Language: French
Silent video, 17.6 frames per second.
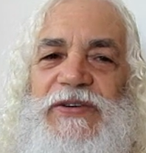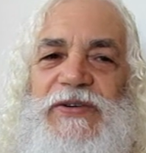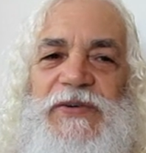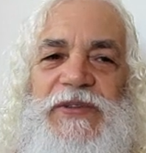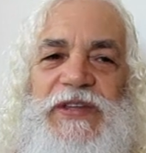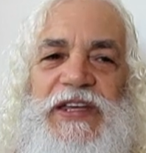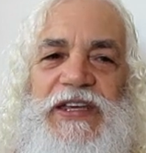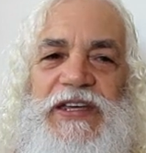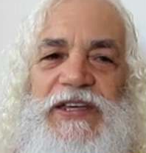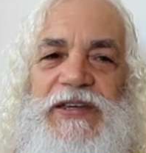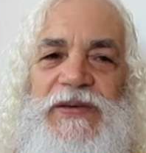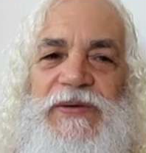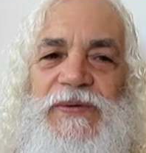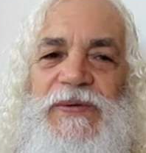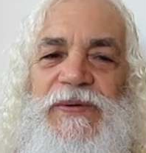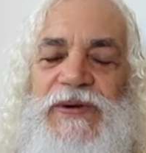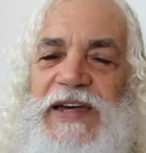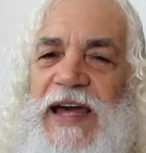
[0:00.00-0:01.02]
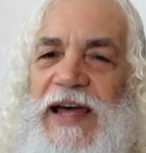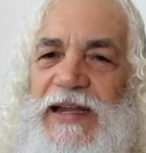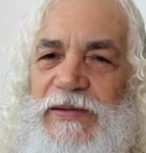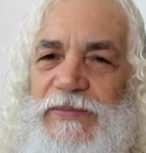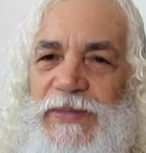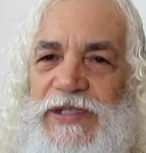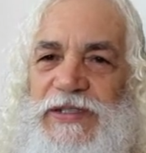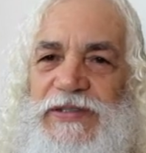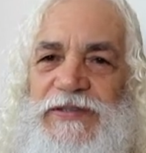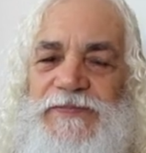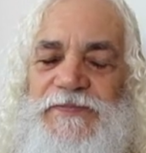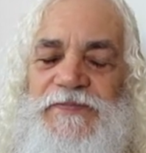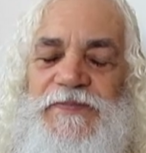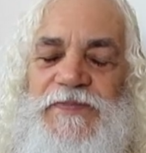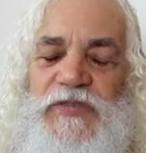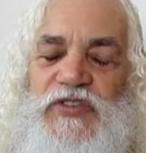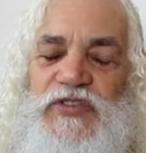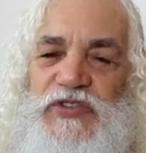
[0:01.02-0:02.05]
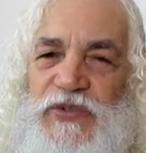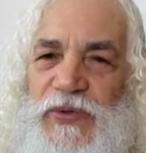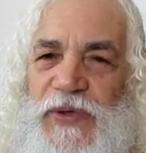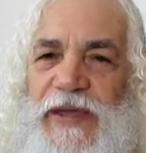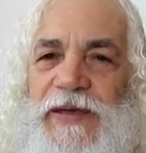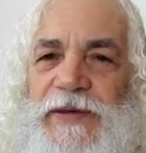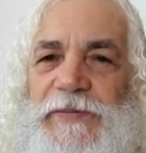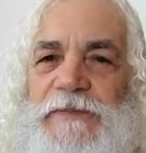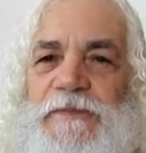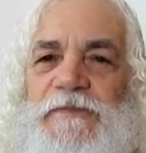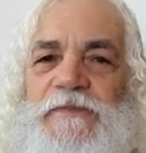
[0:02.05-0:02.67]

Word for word: qu'on est au calme, serein,